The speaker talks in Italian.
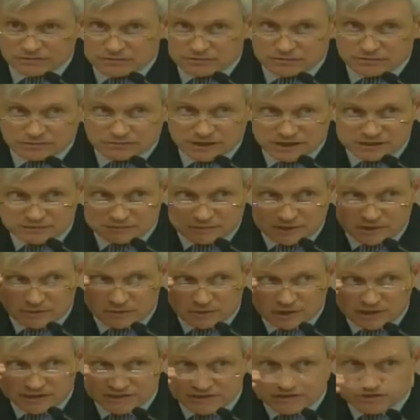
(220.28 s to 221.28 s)
la,
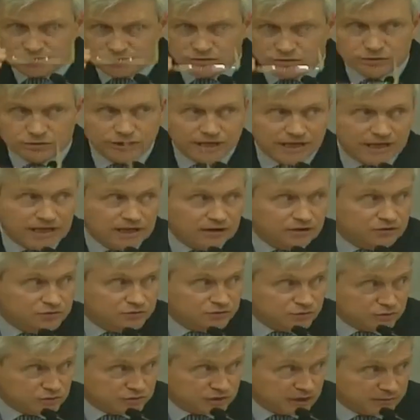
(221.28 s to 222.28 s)
speculazione, lo
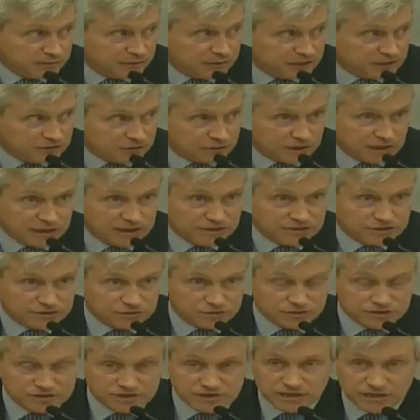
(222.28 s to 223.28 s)
sfruttamento delle
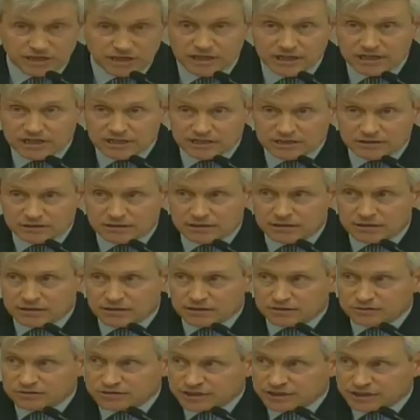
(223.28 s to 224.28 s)
risorse
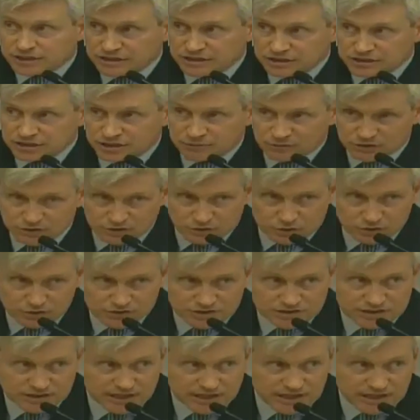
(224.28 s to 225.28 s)
eh, così diciamo
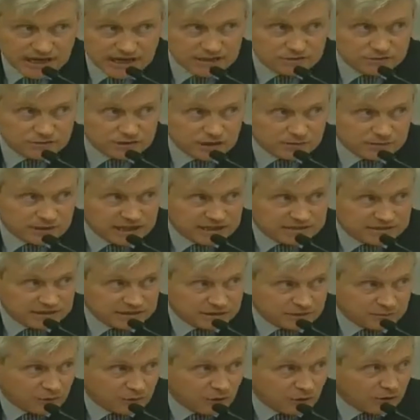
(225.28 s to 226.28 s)
sconsiderato da
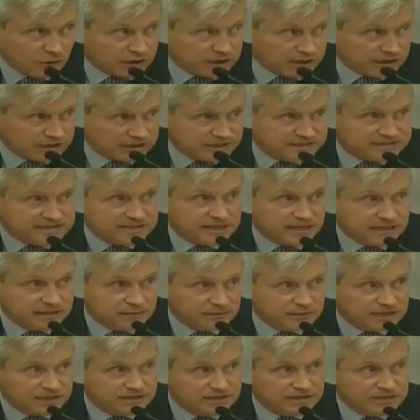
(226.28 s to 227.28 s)
parte di pochi rischia
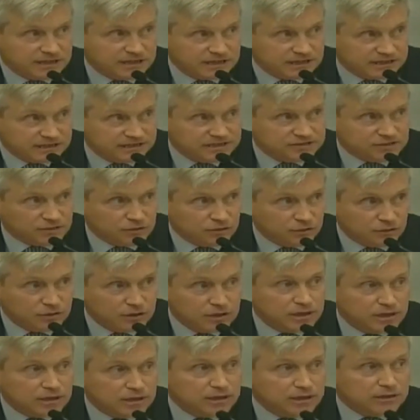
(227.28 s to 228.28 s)
di mettere a rischio
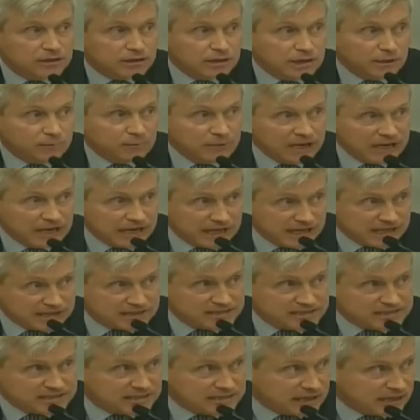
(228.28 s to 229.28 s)
la
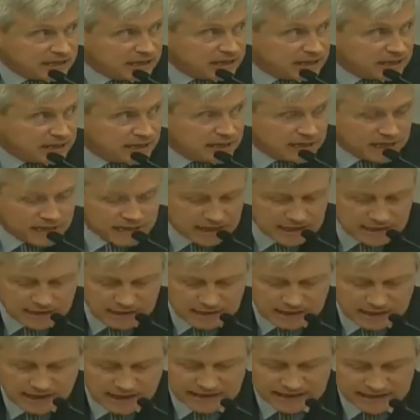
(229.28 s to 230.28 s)
bellezza e
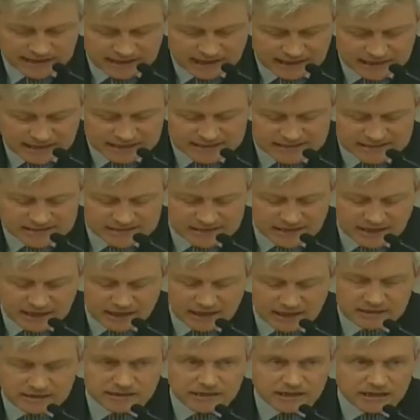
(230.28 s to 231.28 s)
la, e la
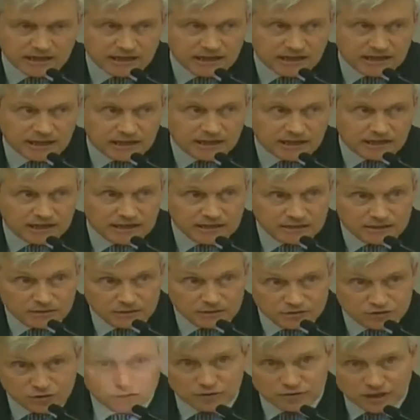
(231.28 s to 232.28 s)
ricchezza delle,
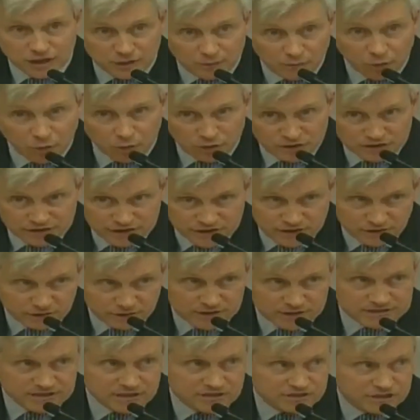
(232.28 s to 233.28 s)
non solo dei molti di
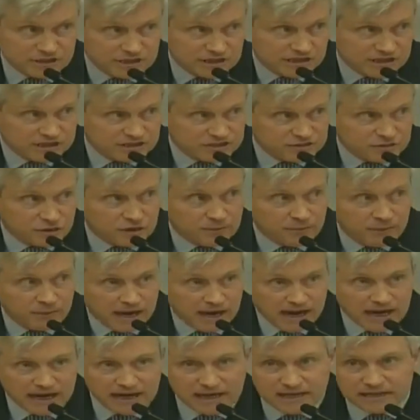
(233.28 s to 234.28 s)
questa generazione,
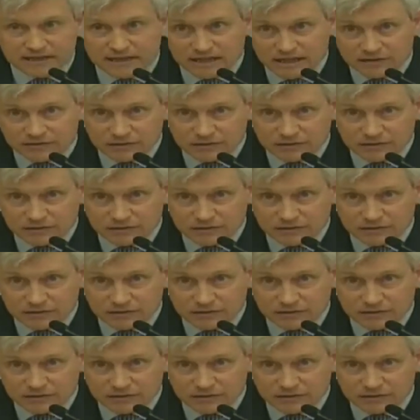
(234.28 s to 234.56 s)
ma anche delle